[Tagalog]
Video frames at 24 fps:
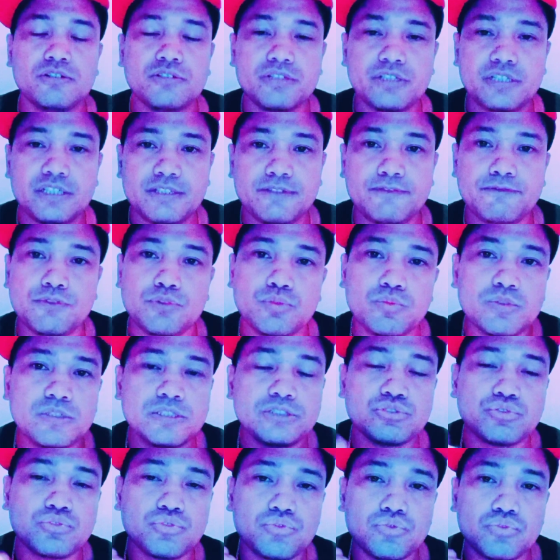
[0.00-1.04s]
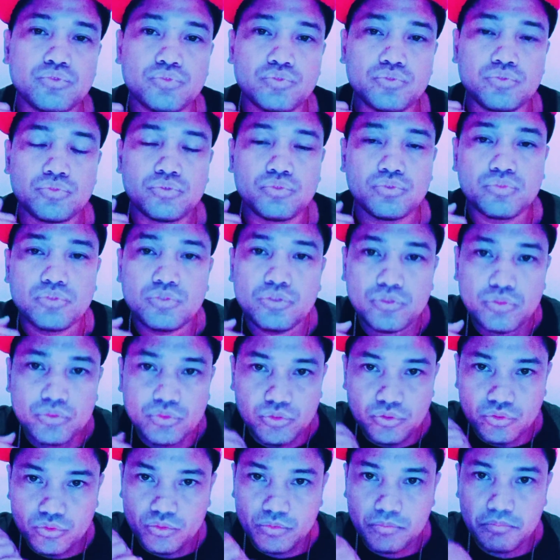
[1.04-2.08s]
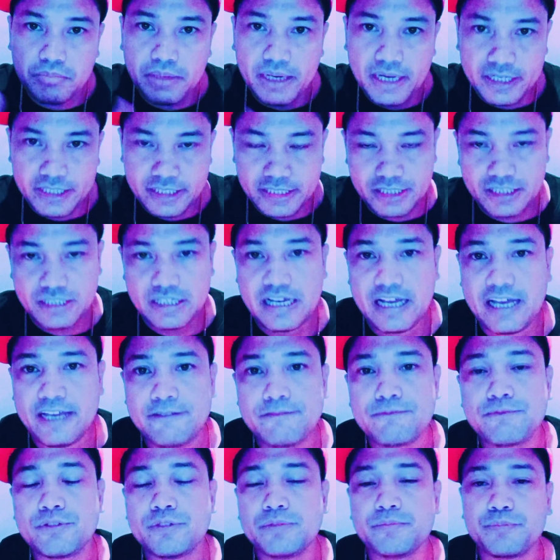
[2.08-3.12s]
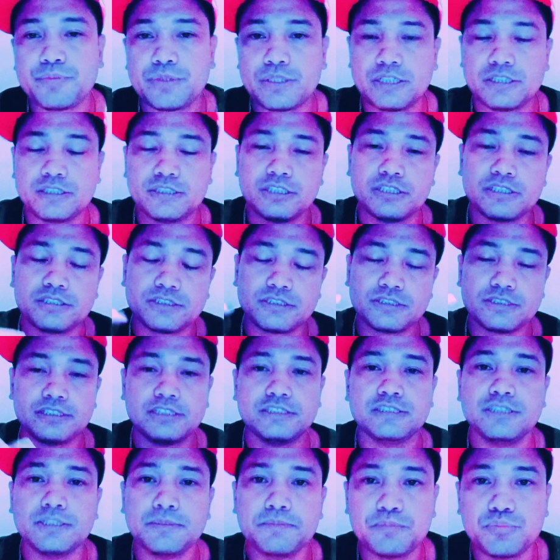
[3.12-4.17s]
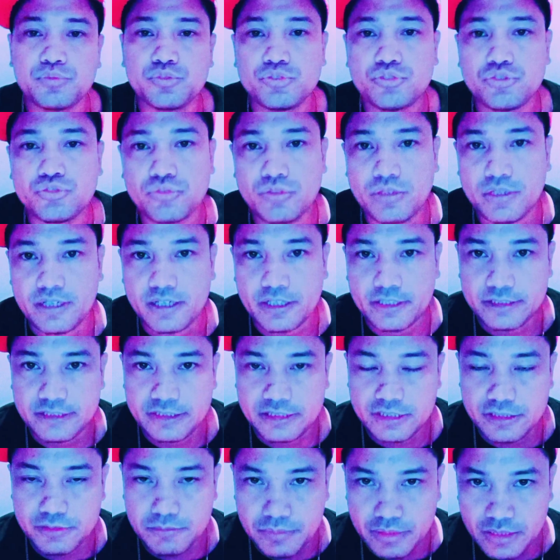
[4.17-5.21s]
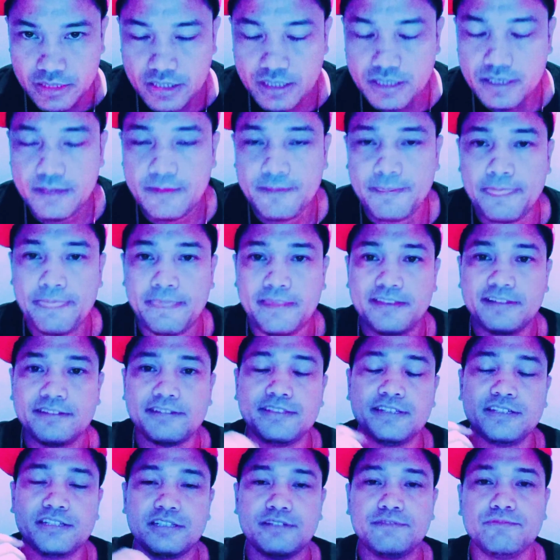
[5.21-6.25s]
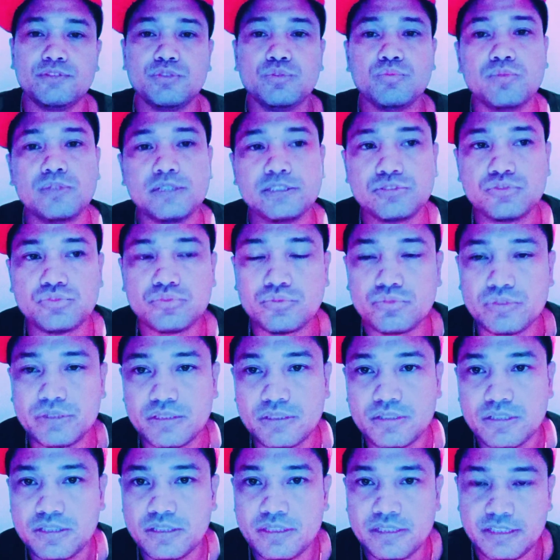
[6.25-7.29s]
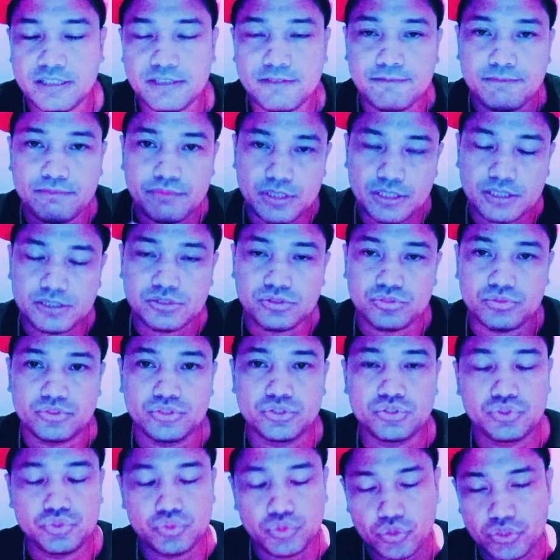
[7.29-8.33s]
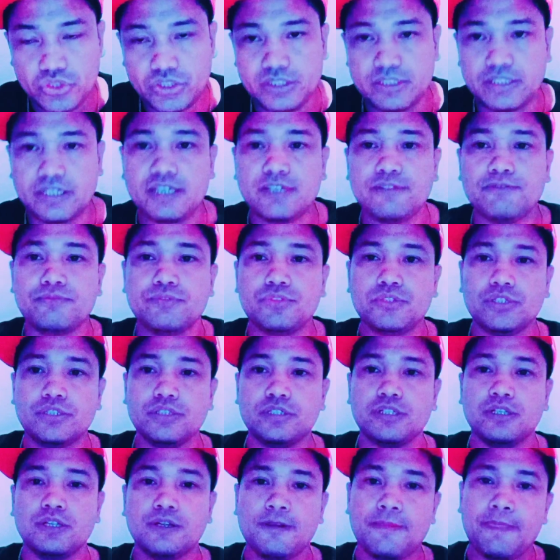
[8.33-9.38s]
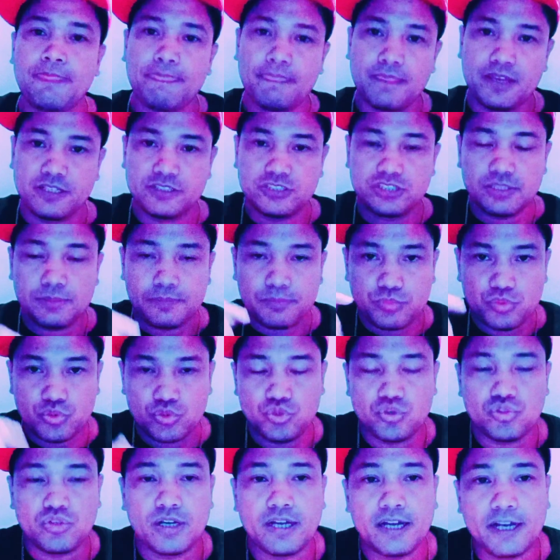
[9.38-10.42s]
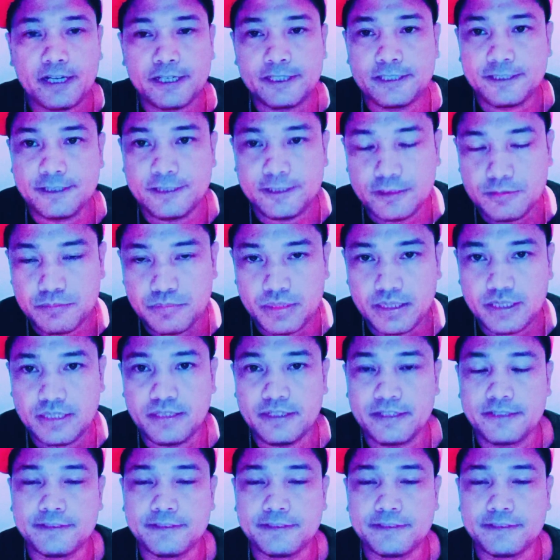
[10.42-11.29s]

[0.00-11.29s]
Okay, if you want to buy iFriend products, nandiyan po yung aking email. And then if you want to invest or join iFriend, nandiyan po yung aking email.